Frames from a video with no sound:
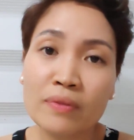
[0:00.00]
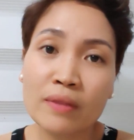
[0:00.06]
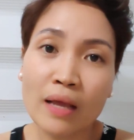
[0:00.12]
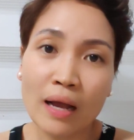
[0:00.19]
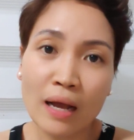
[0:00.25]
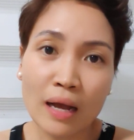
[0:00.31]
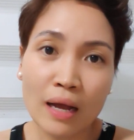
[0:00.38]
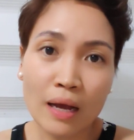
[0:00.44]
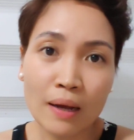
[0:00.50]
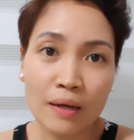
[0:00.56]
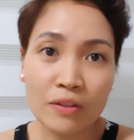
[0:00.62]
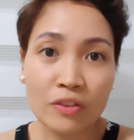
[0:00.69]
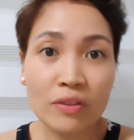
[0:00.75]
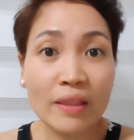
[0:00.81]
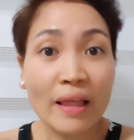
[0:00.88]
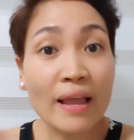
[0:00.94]
The
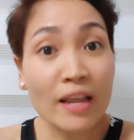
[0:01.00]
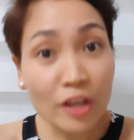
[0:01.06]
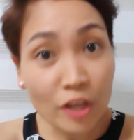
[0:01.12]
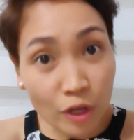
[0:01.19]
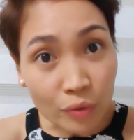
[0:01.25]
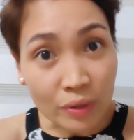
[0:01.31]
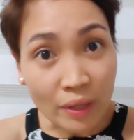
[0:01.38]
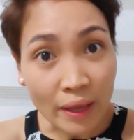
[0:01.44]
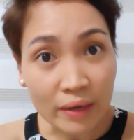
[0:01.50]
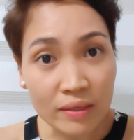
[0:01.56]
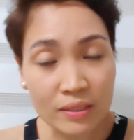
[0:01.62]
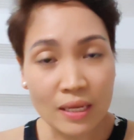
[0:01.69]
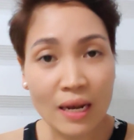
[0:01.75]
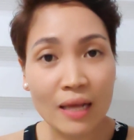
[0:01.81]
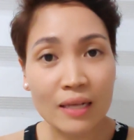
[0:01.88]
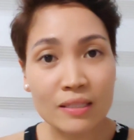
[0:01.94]
thank you
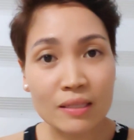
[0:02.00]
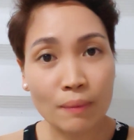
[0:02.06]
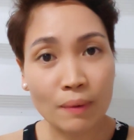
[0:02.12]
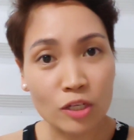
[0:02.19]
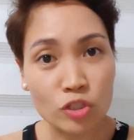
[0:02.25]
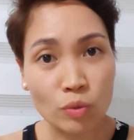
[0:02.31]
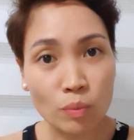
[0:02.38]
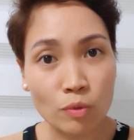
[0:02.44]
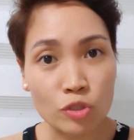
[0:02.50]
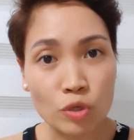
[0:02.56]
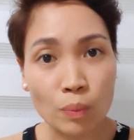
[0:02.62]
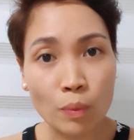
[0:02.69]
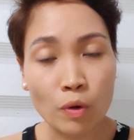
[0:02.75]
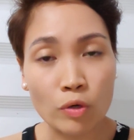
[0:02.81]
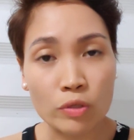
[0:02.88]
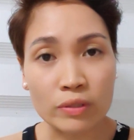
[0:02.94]
din sa lahat ng mga
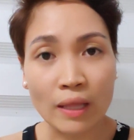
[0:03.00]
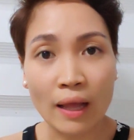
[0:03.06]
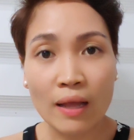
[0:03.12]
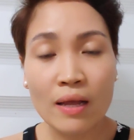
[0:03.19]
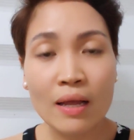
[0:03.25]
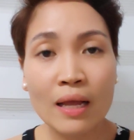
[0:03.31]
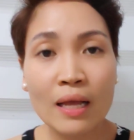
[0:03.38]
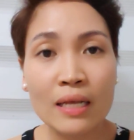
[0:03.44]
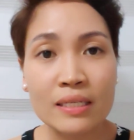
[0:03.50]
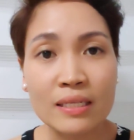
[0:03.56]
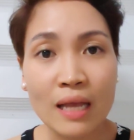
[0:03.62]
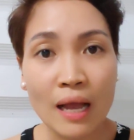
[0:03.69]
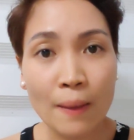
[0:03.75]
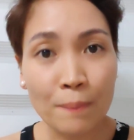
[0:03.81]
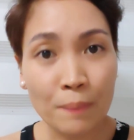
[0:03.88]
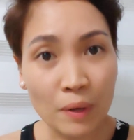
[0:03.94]
sumusuporta
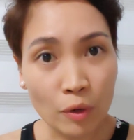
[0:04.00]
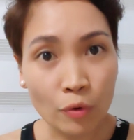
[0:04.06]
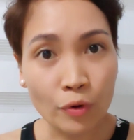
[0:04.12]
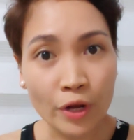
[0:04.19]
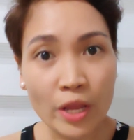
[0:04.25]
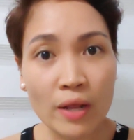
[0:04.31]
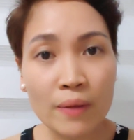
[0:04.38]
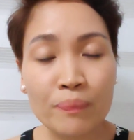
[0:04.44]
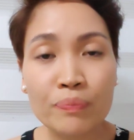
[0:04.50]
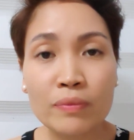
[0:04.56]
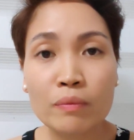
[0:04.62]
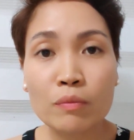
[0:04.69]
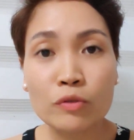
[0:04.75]
sa Pikoy.